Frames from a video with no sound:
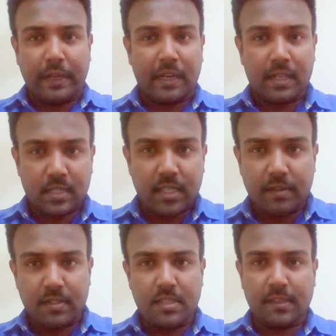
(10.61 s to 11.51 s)
எனர்ஜியை
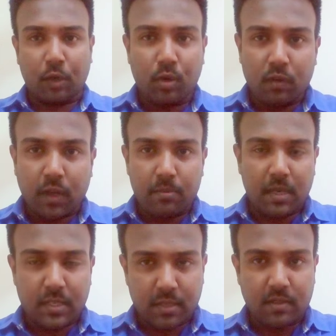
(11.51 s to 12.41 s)
வச்சு சவுண்டு
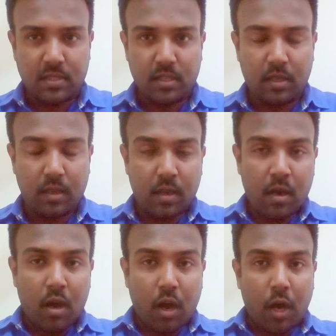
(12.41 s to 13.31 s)
வைப்ரேஷனை வச்சு
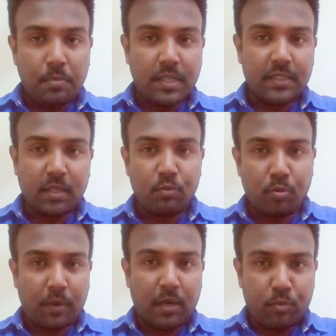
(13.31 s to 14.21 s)
ஆப்ஜெக்ட்ஸை
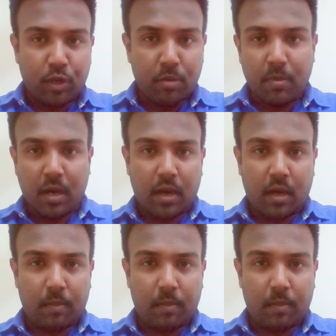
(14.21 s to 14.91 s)
மூவ் பண்ண முடியுமா